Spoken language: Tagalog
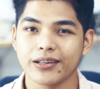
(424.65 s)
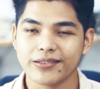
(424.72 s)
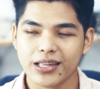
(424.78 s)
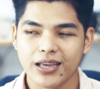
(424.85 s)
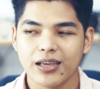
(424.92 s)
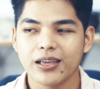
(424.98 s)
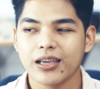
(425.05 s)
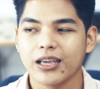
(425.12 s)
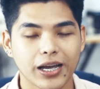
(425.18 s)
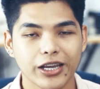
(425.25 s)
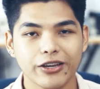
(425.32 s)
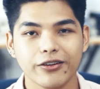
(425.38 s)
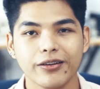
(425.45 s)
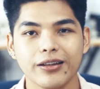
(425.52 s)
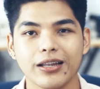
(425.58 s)
Kasi
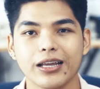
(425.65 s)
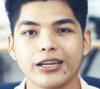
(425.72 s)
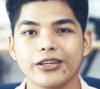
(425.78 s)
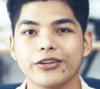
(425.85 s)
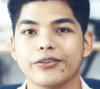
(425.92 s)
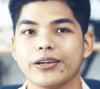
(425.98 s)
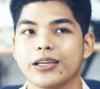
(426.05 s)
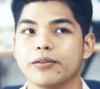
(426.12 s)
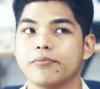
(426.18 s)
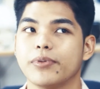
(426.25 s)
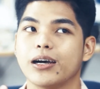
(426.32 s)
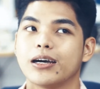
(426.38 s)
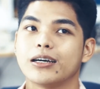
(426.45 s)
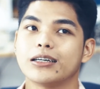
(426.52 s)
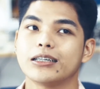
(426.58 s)
ayun lang yung
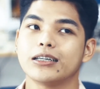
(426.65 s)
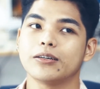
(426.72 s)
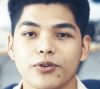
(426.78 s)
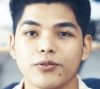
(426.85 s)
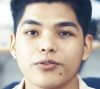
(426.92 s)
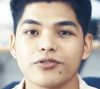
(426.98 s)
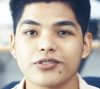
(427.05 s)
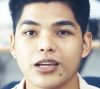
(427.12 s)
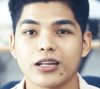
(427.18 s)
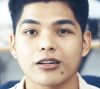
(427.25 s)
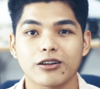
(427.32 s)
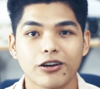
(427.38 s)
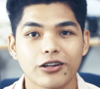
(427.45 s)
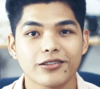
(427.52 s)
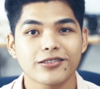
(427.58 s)
ibang pros
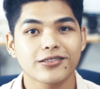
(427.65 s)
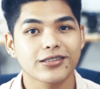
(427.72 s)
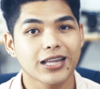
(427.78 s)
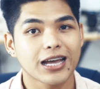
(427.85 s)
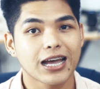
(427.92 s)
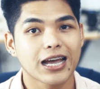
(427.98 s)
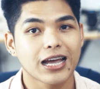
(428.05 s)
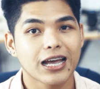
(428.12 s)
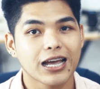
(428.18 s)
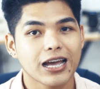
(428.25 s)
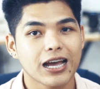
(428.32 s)
and cons na